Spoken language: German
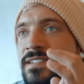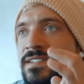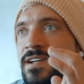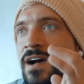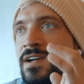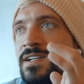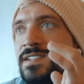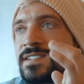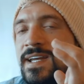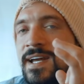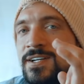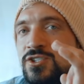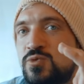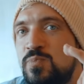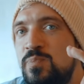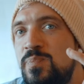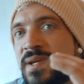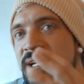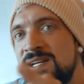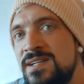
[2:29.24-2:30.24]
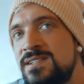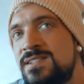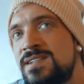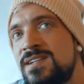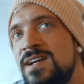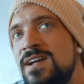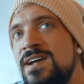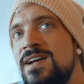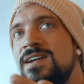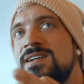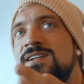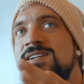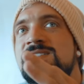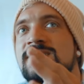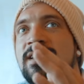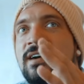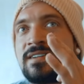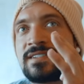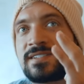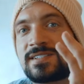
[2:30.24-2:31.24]
ist alles kein Sprint,
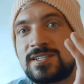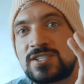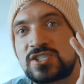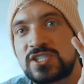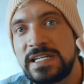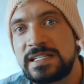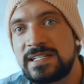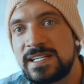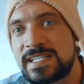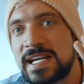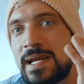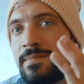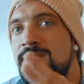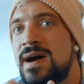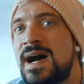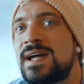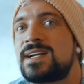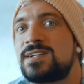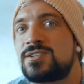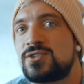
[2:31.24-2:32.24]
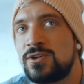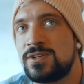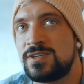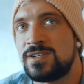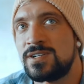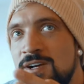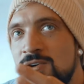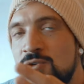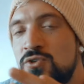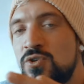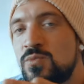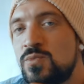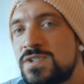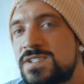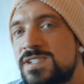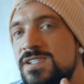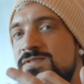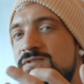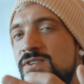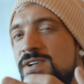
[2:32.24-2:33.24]
diese ganze Geschichte ist ein Marathon und du
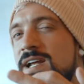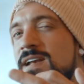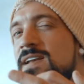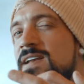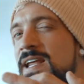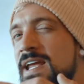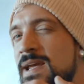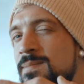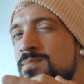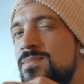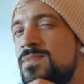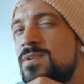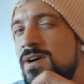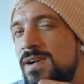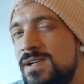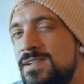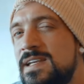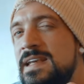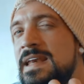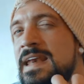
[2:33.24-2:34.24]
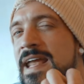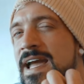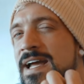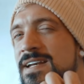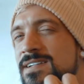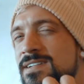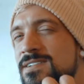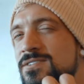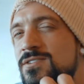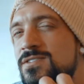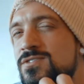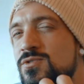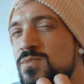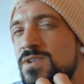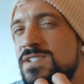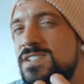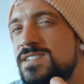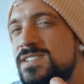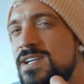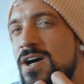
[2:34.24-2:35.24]
musst es für dein Leben halt lernen und du
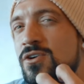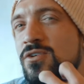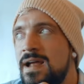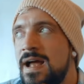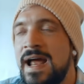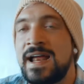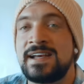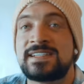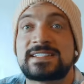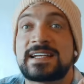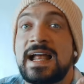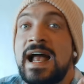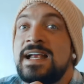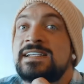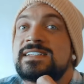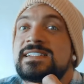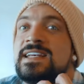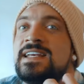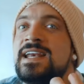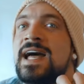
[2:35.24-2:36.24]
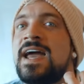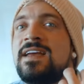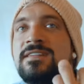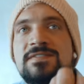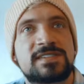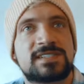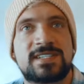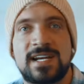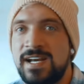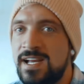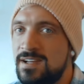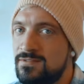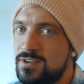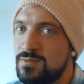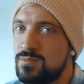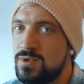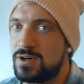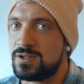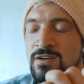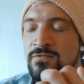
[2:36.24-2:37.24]
musst es auch als, als Lifestyle einfach
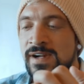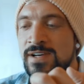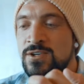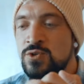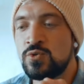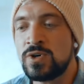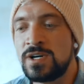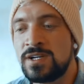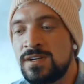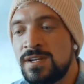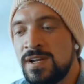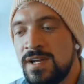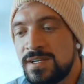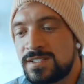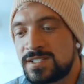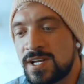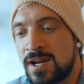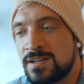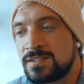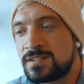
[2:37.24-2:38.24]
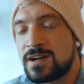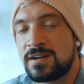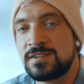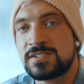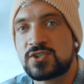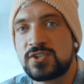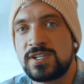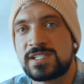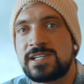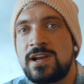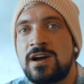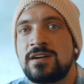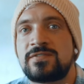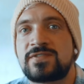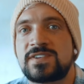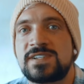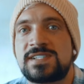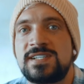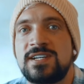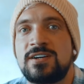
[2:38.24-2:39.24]
machen. Weil nur dann kannst du das
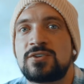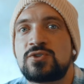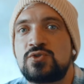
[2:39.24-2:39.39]
langfristig auch